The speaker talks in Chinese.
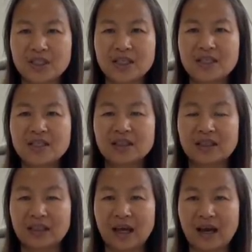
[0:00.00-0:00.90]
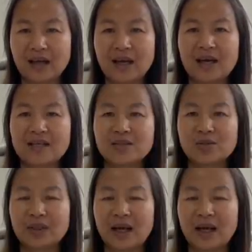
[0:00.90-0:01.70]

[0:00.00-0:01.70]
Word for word: 真正的唐卡制作。